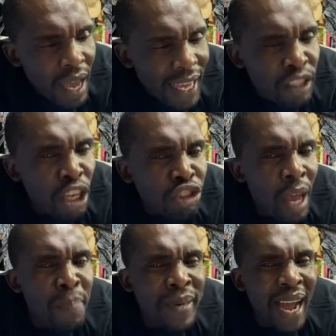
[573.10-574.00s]
Est-ce que tu
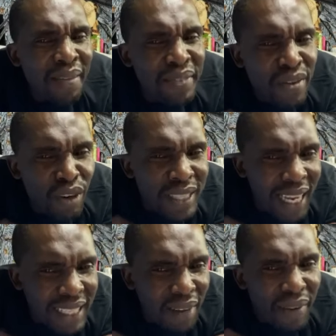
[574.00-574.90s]
es prêt à vivre
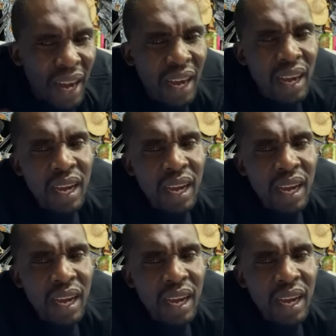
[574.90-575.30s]
sans enfant